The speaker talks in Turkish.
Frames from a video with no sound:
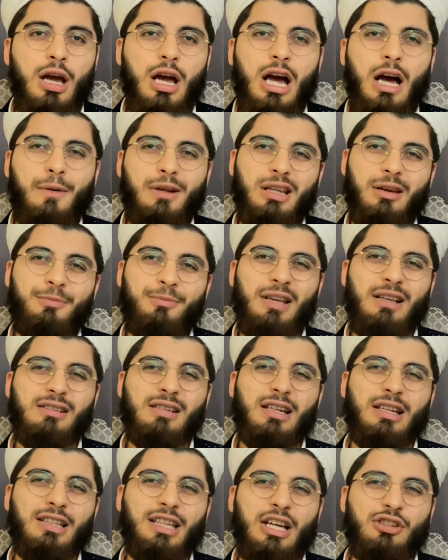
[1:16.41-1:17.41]
Ama tabii bir
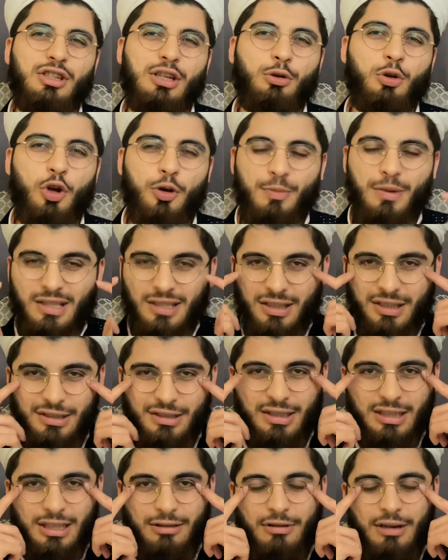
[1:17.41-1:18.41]
insanın gece görme
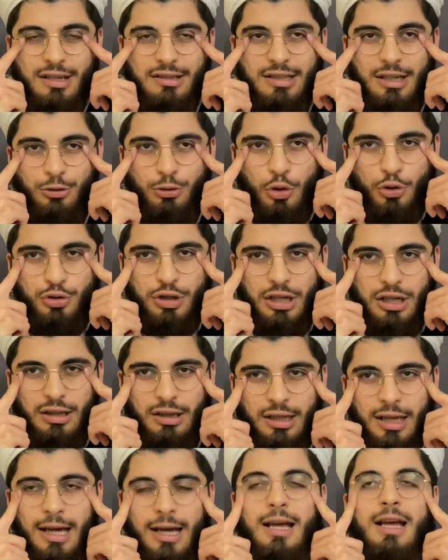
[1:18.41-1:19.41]
sıkıntısı varsa
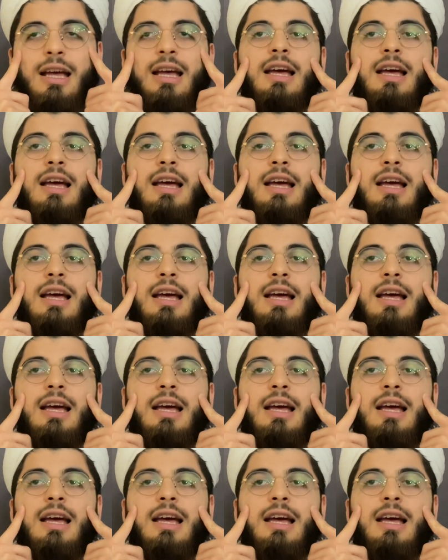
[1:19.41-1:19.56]
gözlerinde